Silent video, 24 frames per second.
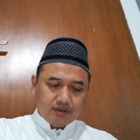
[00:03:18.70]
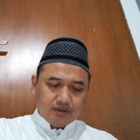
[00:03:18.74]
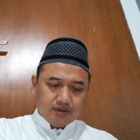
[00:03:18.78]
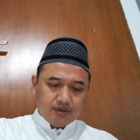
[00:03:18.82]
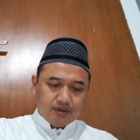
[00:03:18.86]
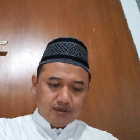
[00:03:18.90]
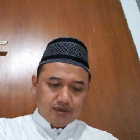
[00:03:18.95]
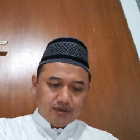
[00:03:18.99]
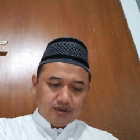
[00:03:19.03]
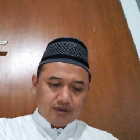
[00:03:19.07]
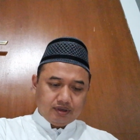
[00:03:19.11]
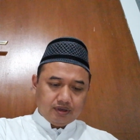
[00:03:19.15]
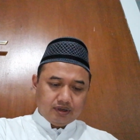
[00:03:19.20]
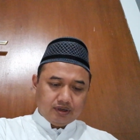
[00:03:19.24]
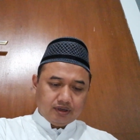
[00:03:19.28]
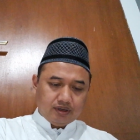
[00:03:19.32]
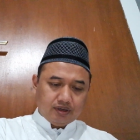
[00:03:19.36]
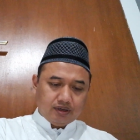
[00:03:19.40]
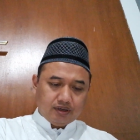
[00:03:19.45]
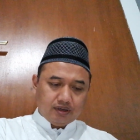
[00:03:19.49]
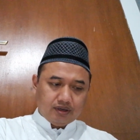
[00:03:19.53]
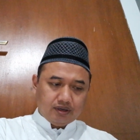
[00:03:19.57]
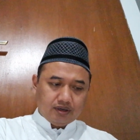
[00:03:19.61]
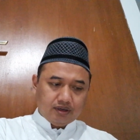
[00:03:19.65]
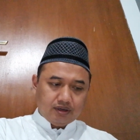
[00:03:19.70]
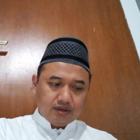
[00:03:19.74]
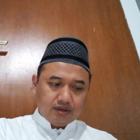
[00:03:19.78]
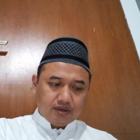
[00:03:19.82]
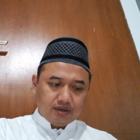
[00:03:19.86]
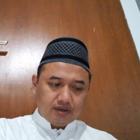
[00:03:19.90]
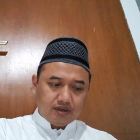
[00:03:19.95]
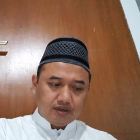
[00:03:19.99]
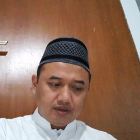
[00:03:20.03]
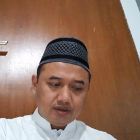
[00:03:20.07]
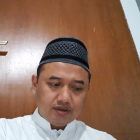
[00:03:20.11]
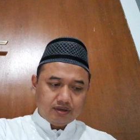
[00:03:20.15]
uh,
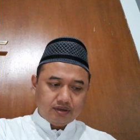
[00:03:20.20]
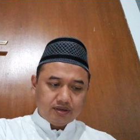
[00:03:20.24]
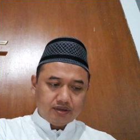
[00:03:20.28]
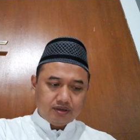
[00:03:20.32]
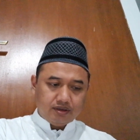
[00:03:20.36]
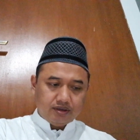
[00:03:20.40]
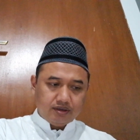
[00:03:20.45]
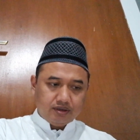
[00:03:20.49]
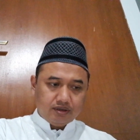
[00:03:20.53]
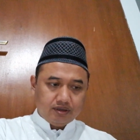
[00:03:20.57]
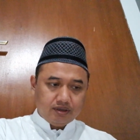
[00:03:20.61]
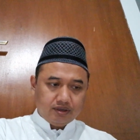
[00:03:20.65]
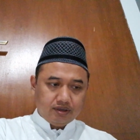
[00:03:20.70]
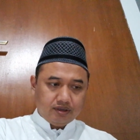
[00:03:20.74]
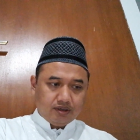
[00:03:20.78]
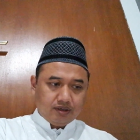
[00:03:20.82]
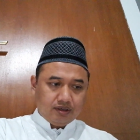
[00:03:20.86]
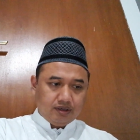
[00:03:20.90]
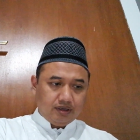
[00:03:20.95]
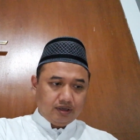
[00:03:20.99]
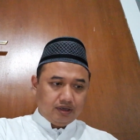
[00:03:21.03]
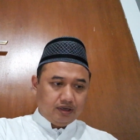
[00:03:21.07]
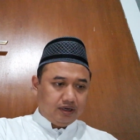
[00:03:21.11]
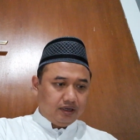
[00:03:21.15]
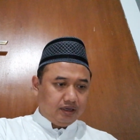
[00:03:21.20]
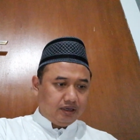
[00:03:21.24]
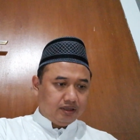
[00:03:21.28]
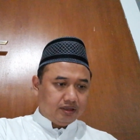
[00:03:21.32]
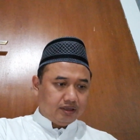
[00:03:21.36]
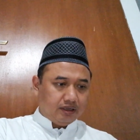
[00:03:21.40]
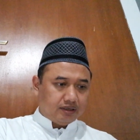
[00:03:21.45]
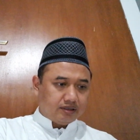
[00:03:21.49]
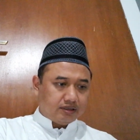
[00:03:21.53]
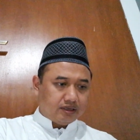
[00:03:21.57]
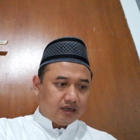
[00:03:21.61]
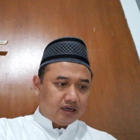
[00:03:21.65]
ini kita
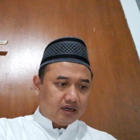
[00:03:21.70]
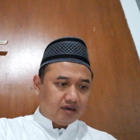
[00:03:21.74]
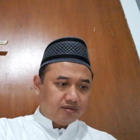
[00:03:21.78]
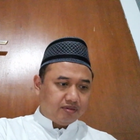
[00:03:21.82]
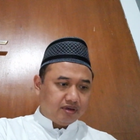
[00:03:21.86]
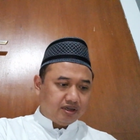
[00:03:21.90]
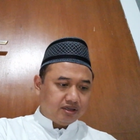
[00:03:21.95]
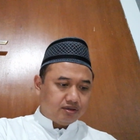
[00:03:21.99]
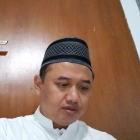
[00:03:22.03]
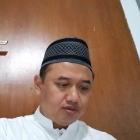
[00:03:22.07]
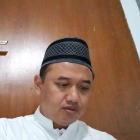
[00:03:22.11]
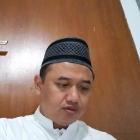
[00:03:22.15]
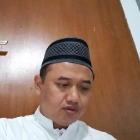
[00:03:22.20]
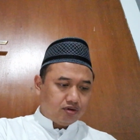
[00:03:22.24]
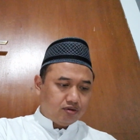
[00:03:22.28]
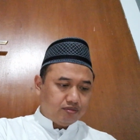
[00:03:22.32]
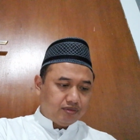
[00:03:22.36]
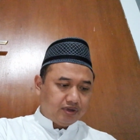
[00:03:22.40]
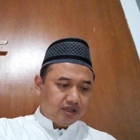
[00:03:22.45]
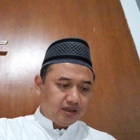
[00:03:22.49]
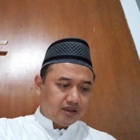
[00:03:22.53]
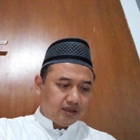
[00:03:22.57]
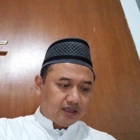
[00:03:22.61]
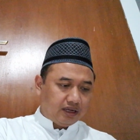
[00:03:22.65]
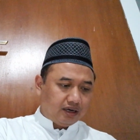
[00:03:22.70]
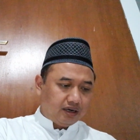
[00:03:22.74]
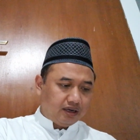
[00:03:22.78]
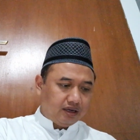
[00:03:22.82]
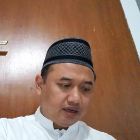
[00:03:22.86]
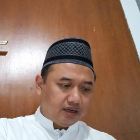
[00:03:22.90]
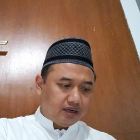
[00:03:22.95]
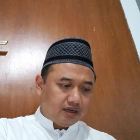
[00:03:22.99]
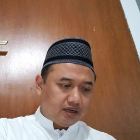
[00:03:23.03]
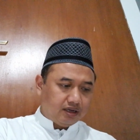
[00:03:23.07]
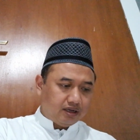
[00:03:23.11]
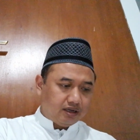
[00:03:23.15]
sekarang masuk
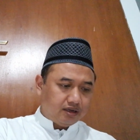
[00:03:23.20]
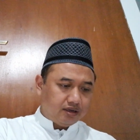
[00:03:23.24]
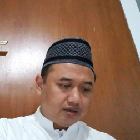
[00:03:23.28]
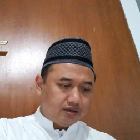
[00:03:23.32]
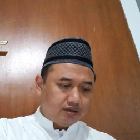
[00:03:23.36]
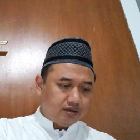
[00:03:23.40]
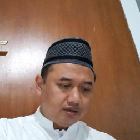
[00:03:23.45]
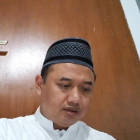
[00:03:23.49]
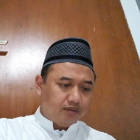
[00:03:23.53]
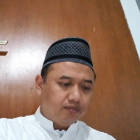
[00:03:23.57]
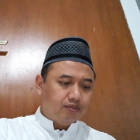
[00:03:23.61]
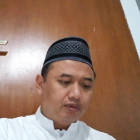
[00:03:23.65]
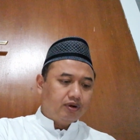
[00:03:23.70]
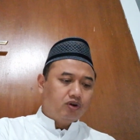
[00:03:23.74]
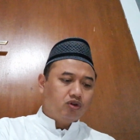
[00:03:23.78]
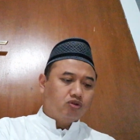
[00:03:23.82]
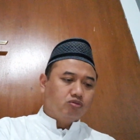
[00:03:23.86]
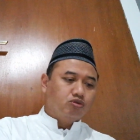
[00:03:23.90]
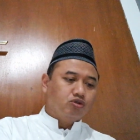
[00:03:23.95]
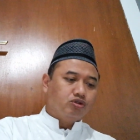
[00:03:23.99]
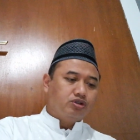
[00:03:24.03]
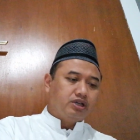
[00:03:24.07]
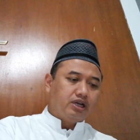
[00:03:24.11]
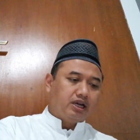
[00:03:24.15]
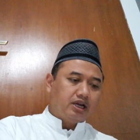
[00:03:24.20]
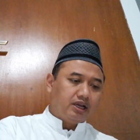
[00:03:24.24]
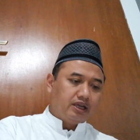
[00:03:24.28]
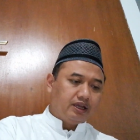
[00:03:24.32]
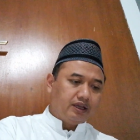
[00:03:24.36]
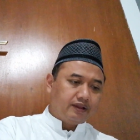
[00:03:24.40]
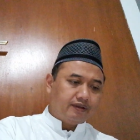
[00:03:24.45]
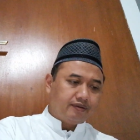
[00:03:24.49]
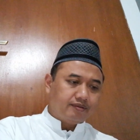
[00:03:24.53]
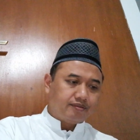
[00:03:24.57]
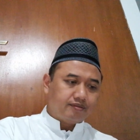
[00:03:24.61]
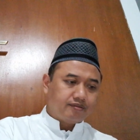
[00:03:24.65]
komentarnya Ibnu Mujahid
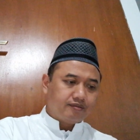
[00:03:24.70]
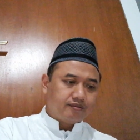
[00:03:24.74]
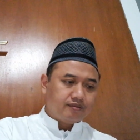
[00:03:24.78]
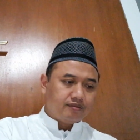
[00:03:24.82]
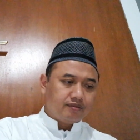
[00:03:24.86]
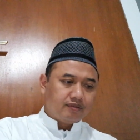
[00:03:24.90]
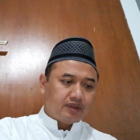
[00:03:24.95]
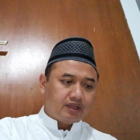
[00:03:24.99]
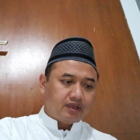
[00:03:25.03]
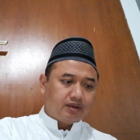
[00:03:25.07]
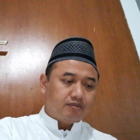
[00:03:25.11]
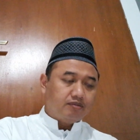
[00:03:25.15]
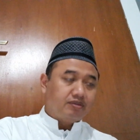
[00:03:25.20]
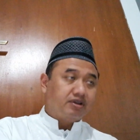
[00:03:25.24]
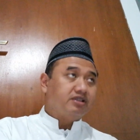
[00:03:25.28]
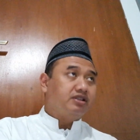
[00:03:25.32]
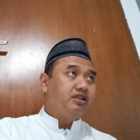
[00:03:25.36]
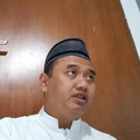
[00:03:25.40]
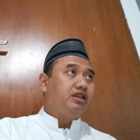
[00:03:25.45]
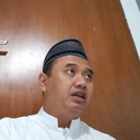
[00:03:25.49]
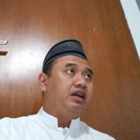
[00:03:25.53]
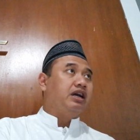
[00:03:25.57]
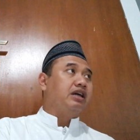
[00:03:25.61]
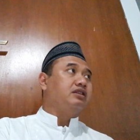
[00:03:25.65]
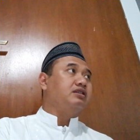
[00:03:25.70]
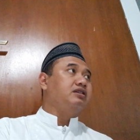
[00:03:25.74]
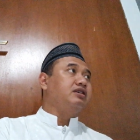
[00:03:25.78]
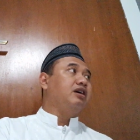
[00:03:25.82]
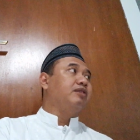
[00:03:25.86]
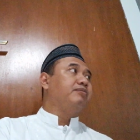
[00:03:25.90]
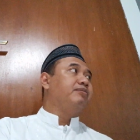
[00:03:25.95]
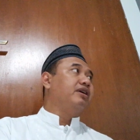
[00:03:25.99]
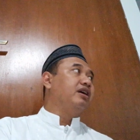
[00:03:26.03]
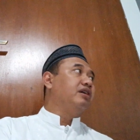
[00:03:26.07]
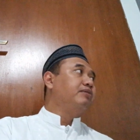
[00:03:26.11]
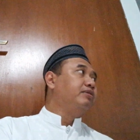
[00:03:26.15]
masih ingat siapa
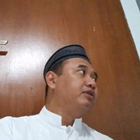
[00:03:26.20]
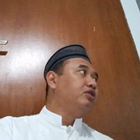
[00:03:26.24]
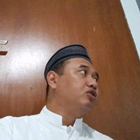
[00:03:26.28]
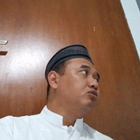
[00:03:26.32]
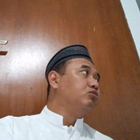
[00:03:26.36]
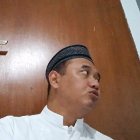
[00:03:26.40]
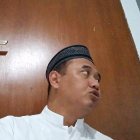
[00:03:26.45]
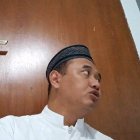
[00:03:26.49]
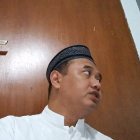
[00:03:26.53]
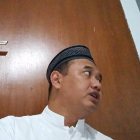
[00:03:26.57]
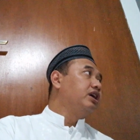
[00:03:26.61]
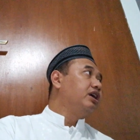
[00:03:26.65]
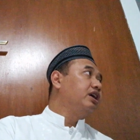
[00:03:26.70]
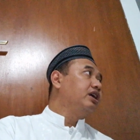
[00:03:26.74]
Ibnu Mujahid